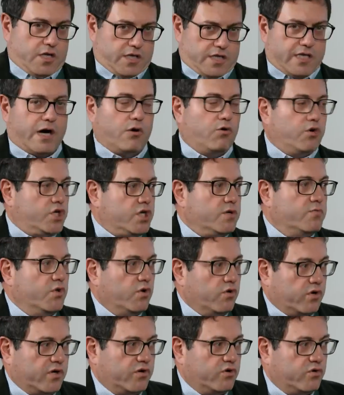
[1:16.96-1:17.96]
Я очень
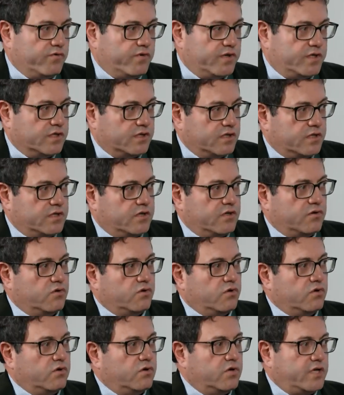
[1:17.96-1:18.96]
многое увидел.
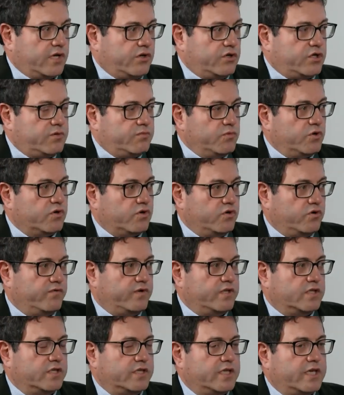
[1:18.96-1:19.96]
О, я очень многое увидел.